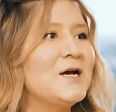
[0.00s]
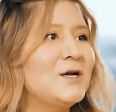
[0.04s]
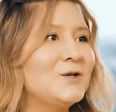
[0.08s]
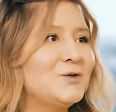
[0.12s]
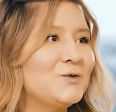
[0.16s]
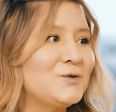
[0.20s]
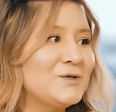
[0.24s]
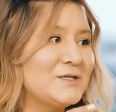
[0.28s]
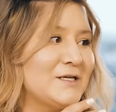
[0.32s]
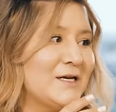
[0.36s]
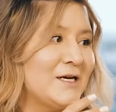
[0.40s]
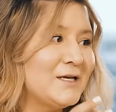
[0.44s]

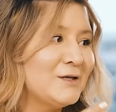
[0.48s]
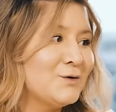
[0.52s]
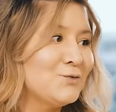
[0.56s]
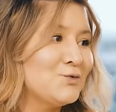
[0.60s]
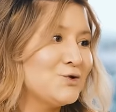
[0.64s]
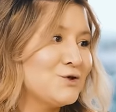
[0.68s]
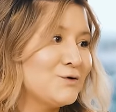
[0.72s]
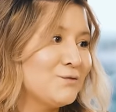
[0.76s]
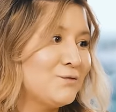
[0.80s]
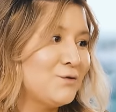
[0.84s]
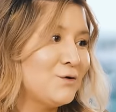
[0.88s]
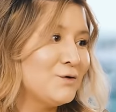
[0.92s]
то есть это
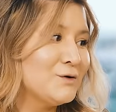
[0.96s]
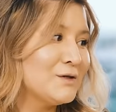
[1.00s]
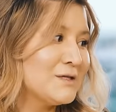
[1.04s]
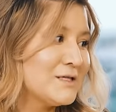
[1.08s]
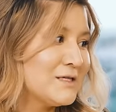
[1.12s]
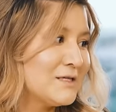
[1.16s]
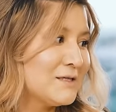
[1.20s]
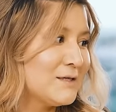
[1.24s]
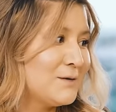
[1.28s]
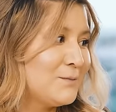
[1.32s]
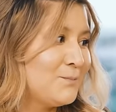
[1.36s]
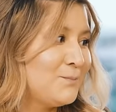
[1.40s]
уже
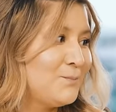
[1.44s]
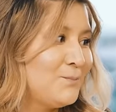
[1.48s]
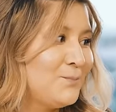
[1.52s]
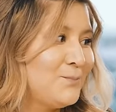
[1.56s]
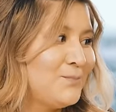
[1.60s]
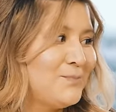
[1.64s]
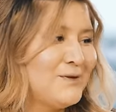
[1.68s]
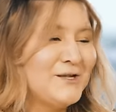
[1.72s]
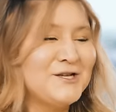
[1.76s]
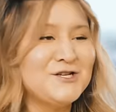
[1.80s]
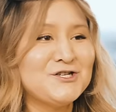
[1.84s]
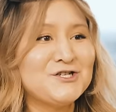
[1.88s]
волосы
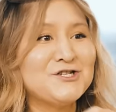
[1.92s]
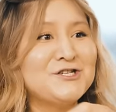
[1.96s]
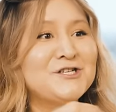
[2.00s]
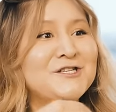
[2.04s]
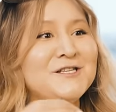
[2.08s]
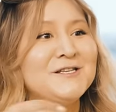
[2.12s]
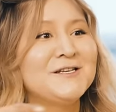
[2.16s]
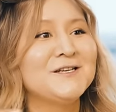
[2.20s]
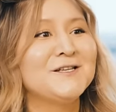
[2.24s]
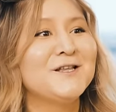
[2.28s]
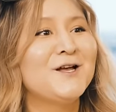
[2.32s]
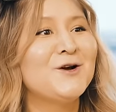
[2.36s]

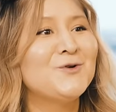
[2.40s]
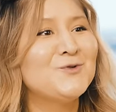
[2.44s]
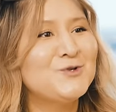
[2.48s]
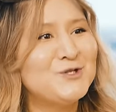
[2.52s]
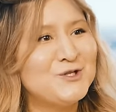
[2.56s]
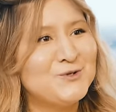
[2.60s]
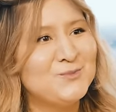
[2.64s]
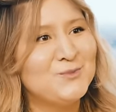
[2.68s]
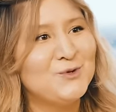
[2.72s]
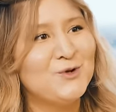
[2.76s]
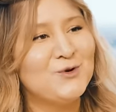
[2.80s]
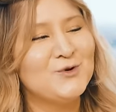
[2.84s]
пережитые, да,
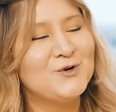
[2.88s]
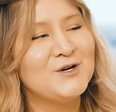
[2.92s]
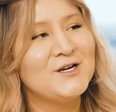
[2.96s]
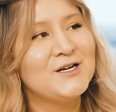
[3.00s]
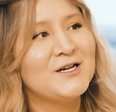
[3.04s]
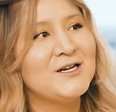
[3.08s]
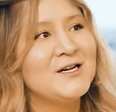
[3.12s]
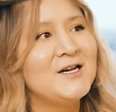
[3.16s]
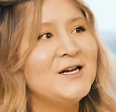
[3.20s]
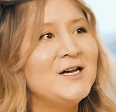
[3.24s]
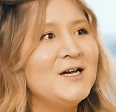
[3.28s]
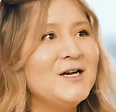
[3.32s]
очень
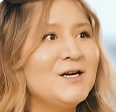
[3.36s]
многое.